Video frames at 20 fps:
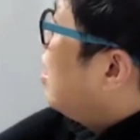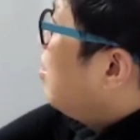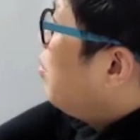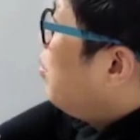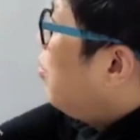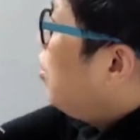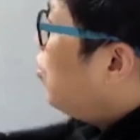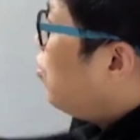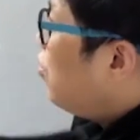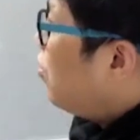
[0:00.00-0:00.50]

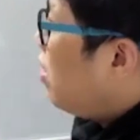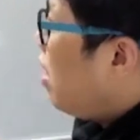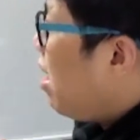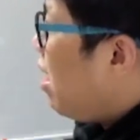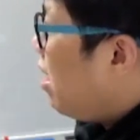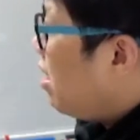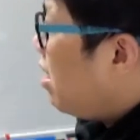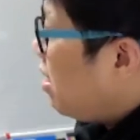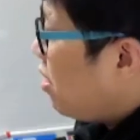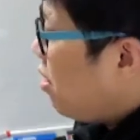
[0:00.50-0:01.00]

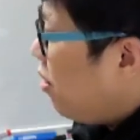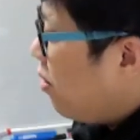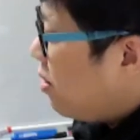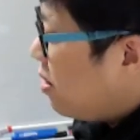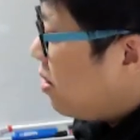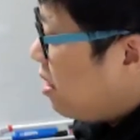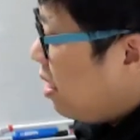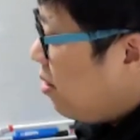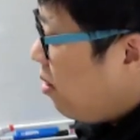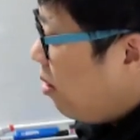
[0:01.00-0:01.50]
미국의 이제
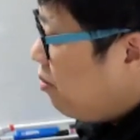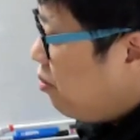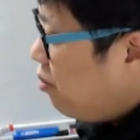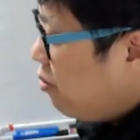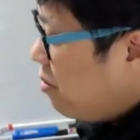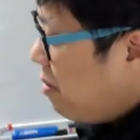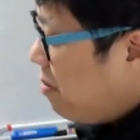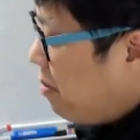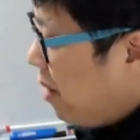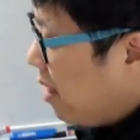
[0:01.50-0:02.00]
경제
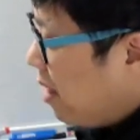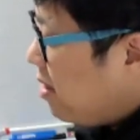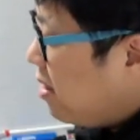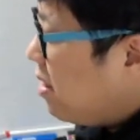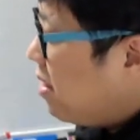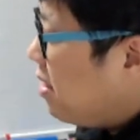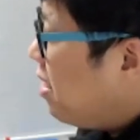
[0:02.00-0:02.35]
거품이 빠지기